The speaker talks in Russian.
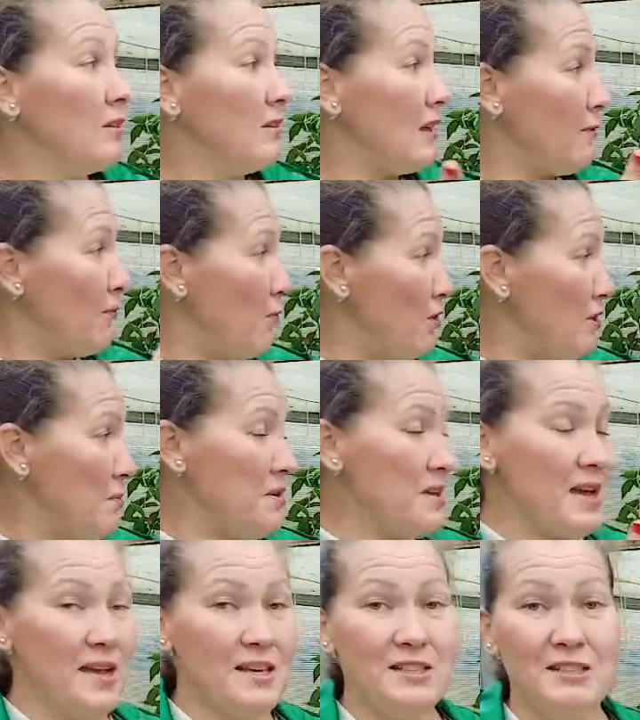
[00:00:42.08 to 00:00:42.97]
На фоне
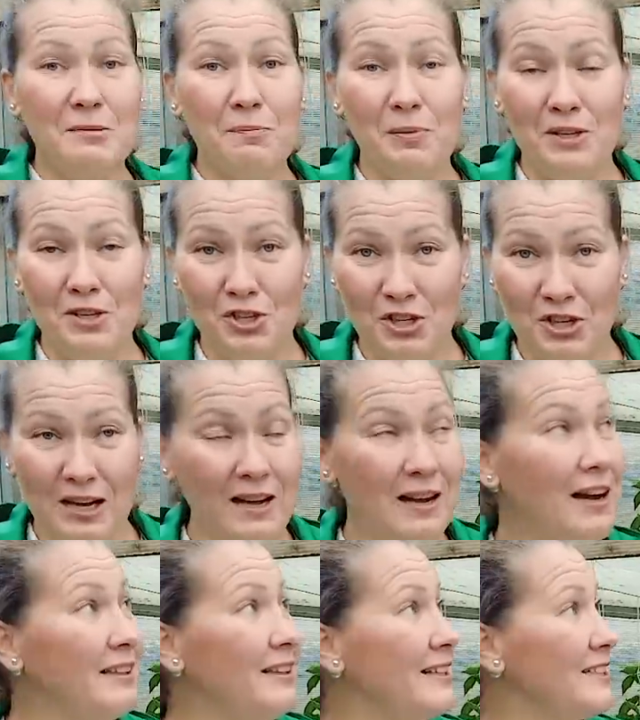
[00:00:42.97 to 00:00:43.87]
меня есть
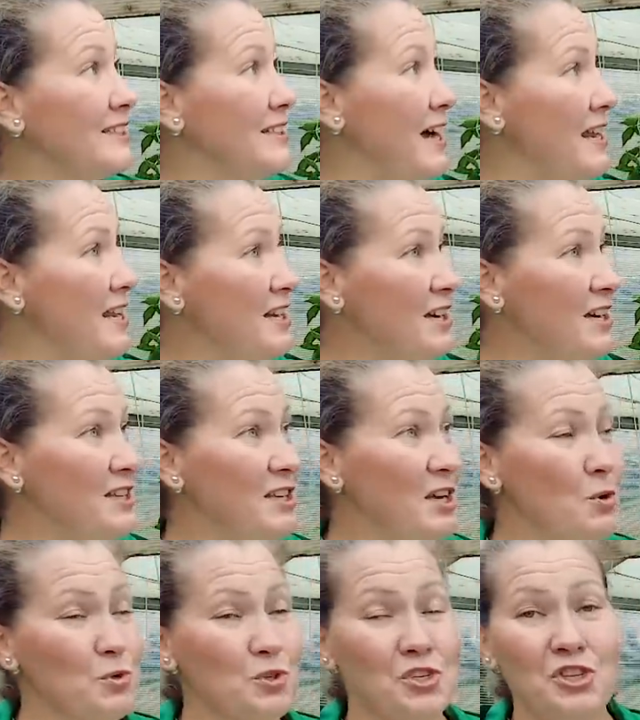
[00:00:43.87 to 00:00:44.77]
тепличка, она старенькая,
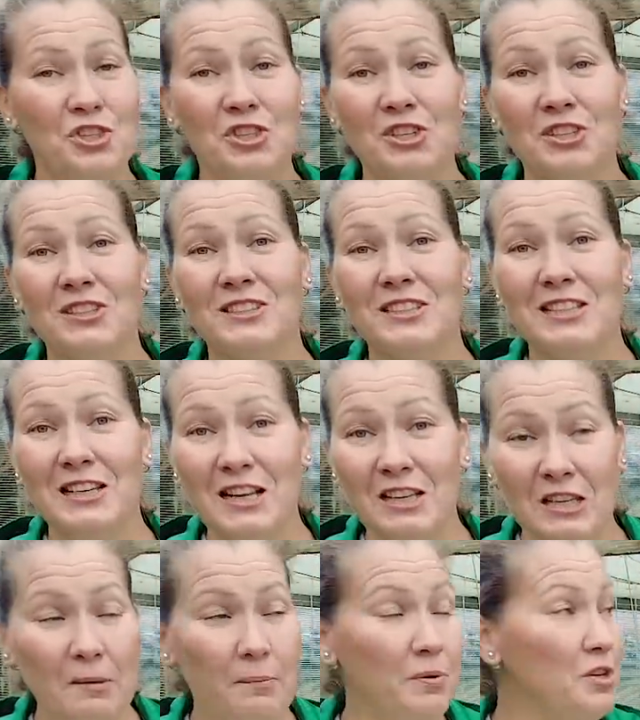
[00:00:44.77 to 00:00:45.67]
ей уже 14
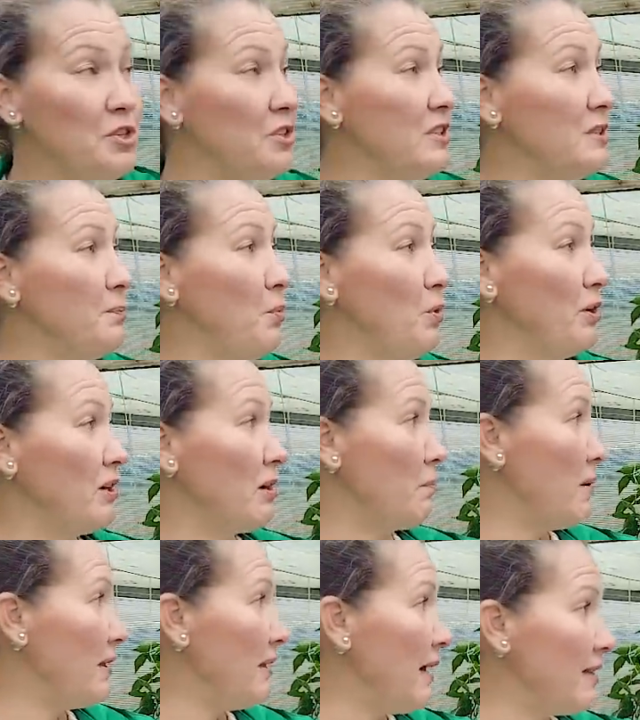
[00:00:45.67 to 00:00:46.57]
лет, обычно из
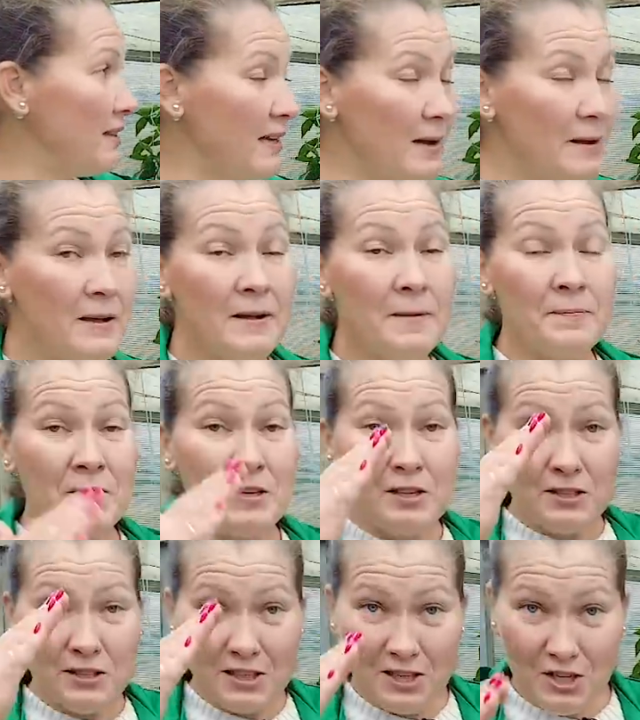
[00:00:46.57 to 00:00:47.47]
поликарбоната,
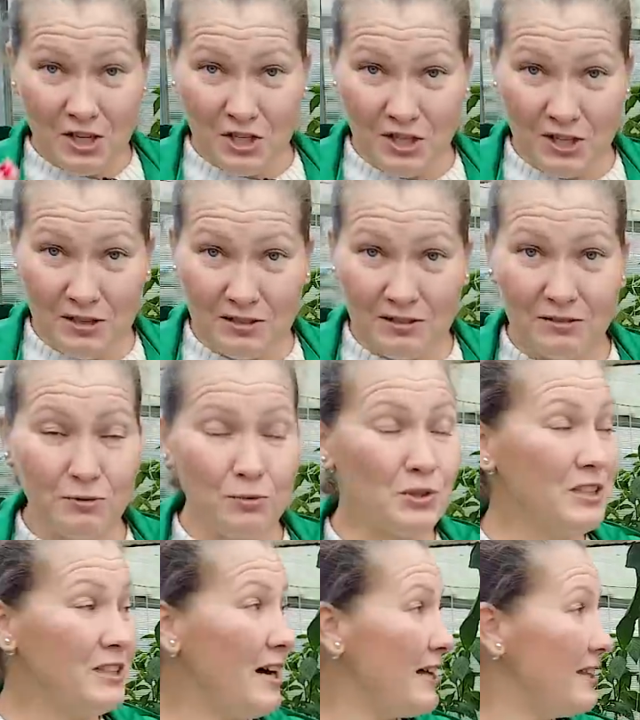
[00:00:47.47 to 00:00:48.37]
с крышей
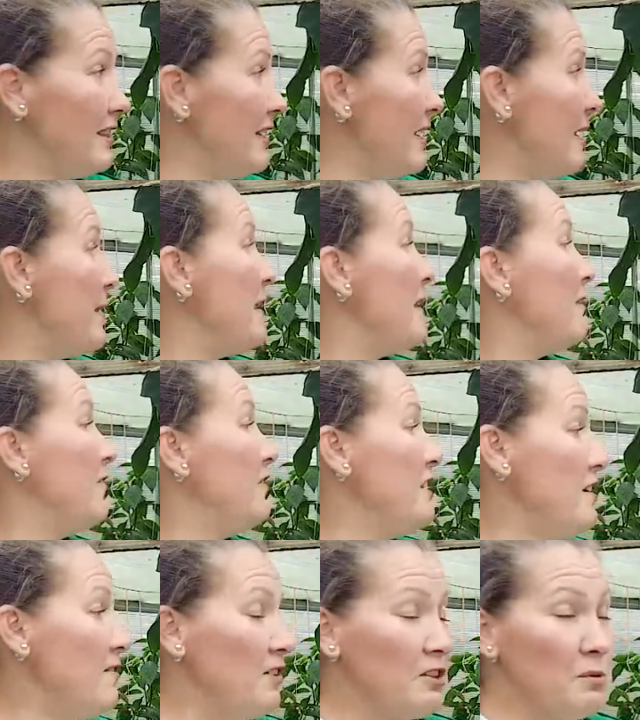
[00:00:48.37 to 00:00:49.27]
двускатной. В
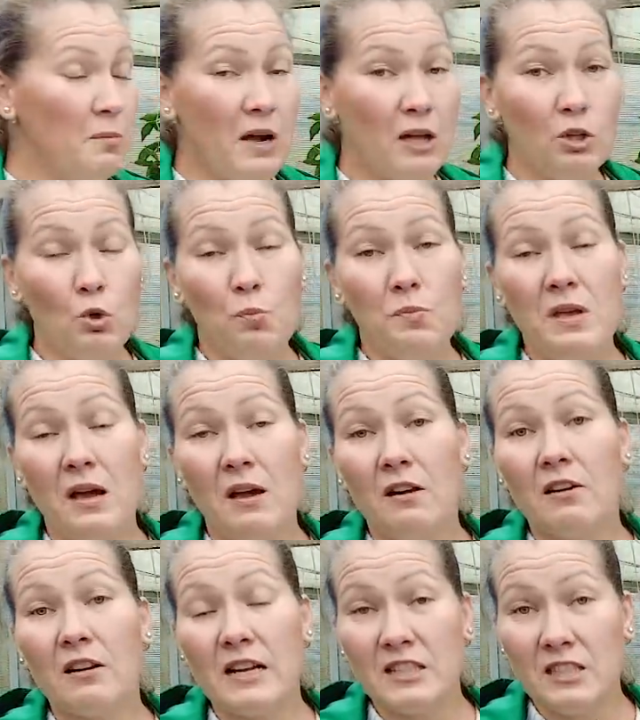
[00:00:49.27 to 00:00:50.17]
ней в этом году у
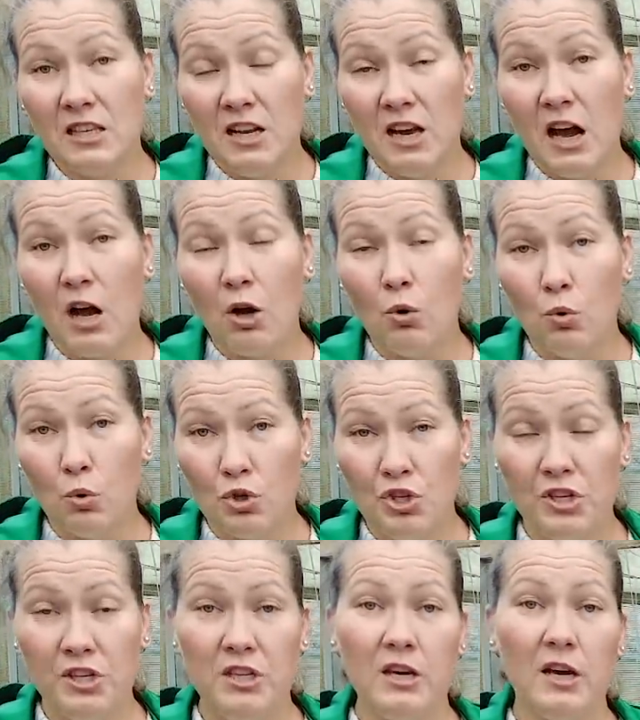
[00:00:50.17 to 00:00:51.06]
меня росли
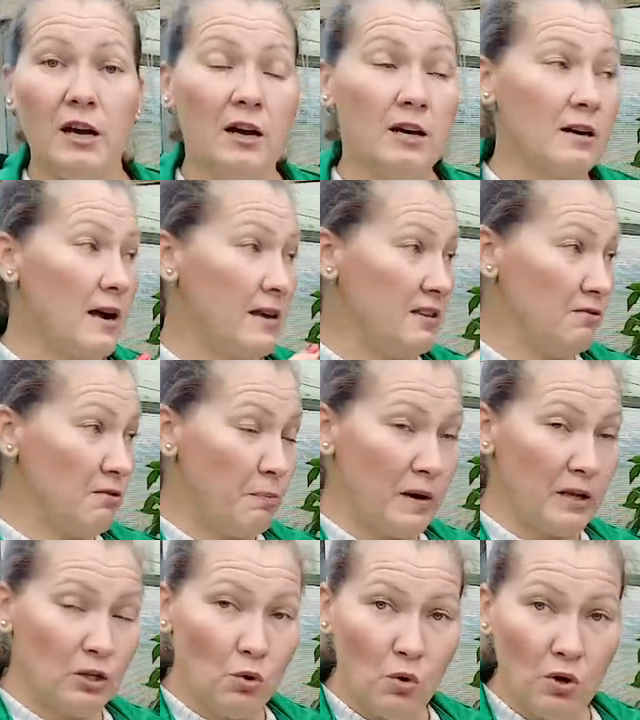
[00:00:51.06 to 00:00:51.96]
огурчики раннего
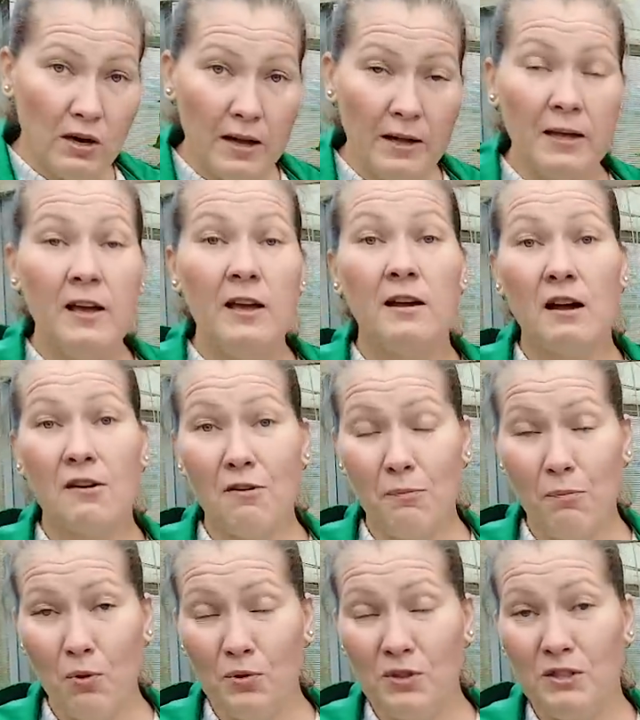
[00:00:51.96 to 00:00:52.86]
потока. Как
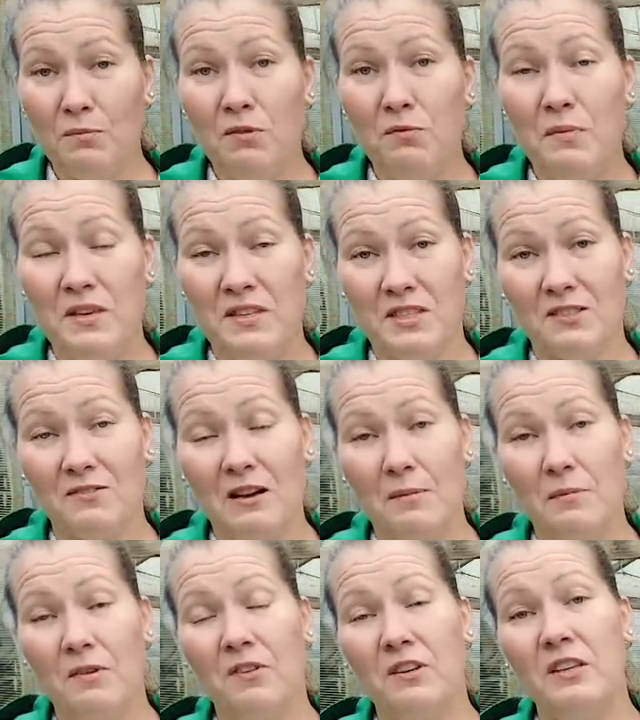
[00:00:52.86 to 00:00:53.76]
вы помните, мы вместе с
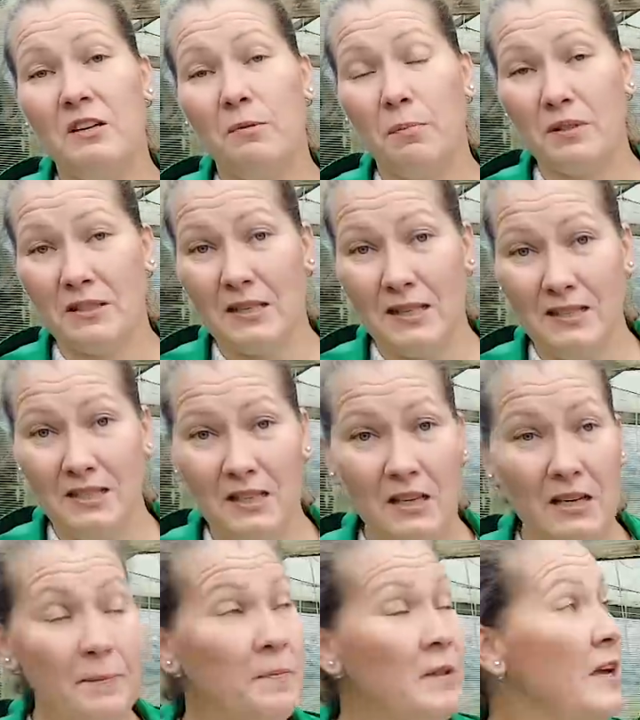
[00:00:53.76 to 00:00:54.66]
вами их
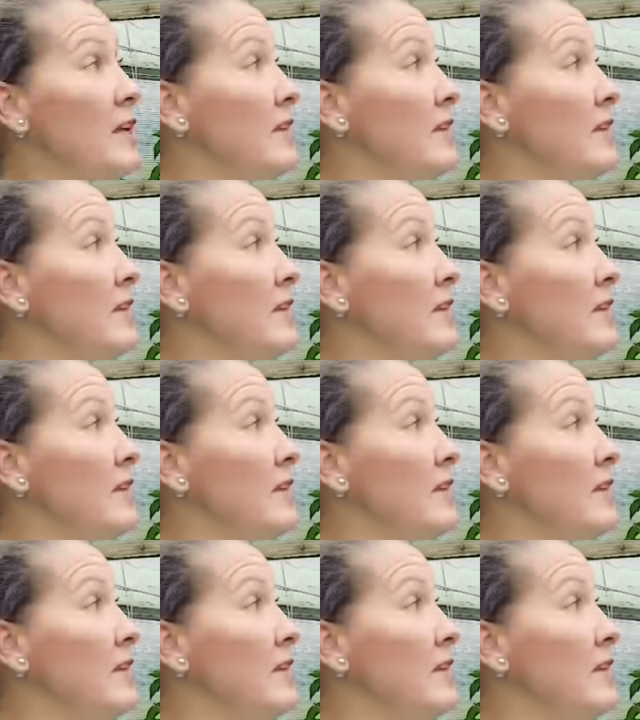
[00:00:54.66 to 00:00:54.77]
посадили.